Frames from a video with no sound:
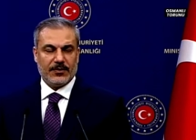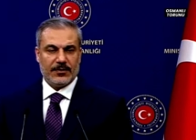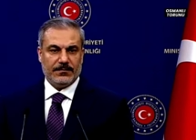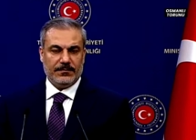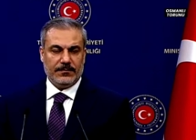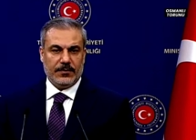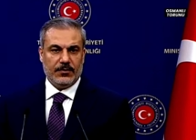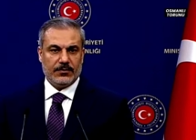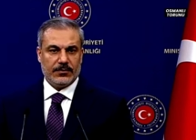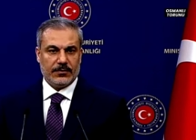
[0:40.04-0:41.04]
e,
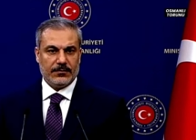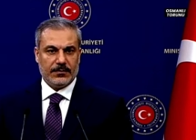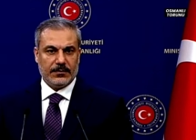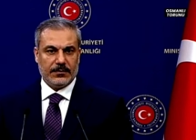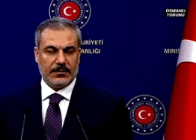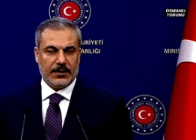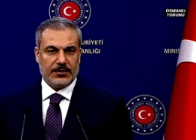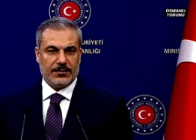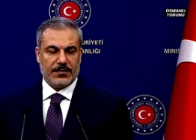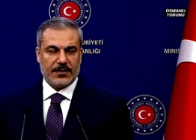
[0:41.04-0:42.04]

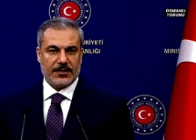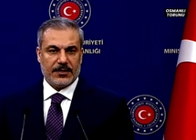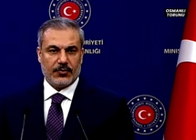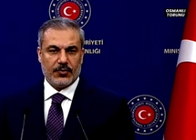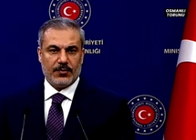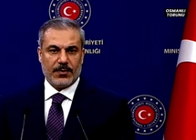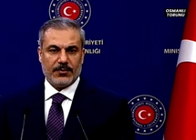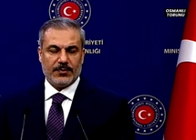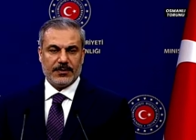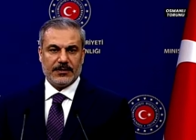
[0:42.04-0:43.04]
eşi benzeri
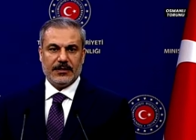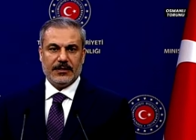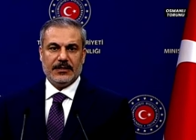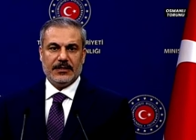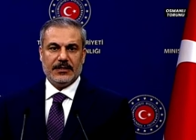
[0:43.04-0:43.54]
görülmemiş bir e,